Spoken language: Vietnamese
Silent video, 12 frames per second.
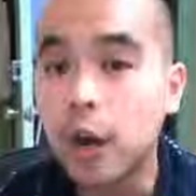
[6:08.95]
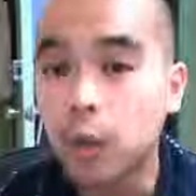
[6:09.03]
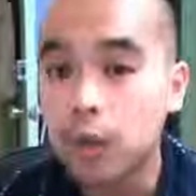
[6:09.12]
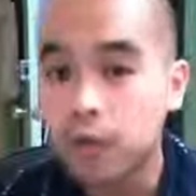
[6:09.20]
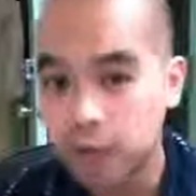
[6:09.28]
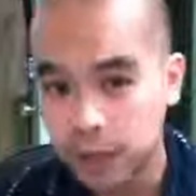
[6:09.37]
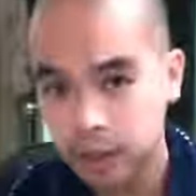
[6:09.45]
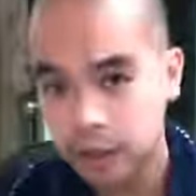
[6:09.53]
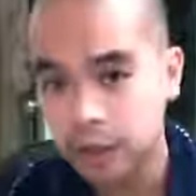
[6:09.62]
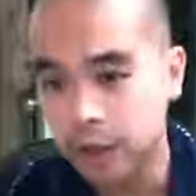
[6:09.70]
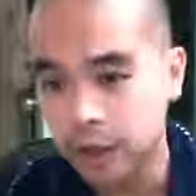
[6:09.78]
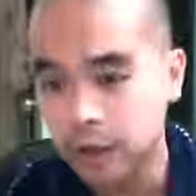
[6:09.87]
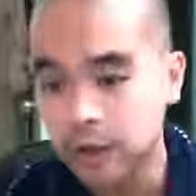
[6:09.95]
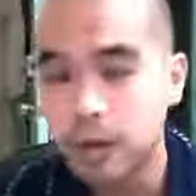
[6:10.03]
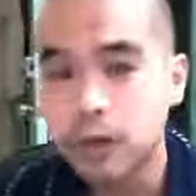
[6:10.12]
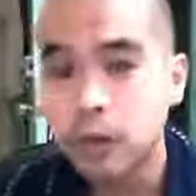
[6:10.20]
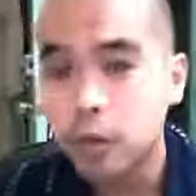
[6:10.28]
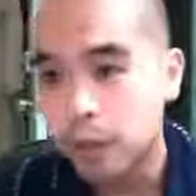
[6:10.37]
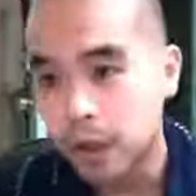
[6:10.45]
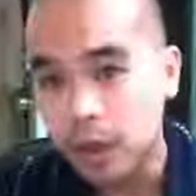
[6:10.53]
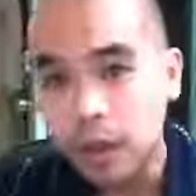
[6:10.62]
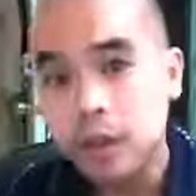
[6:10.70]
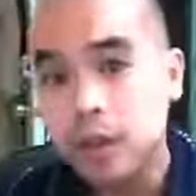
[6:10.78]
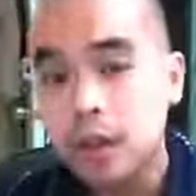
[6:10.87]
Will viết như vậy đó lúc mà
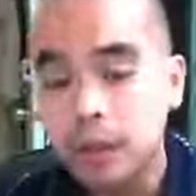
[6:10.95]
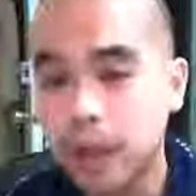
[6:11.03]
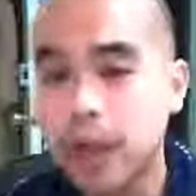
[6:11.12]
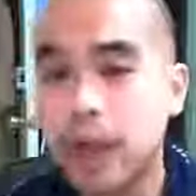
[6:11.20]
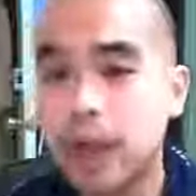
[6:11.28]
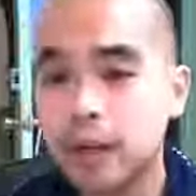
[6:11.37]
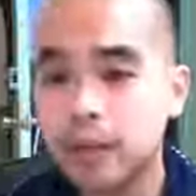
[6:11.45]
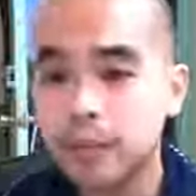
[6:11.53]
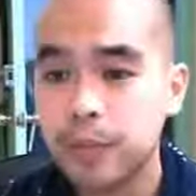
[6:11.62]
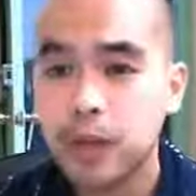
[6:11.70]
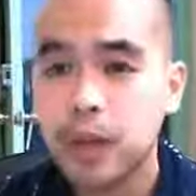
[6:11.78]
lên tới lớp 12 đó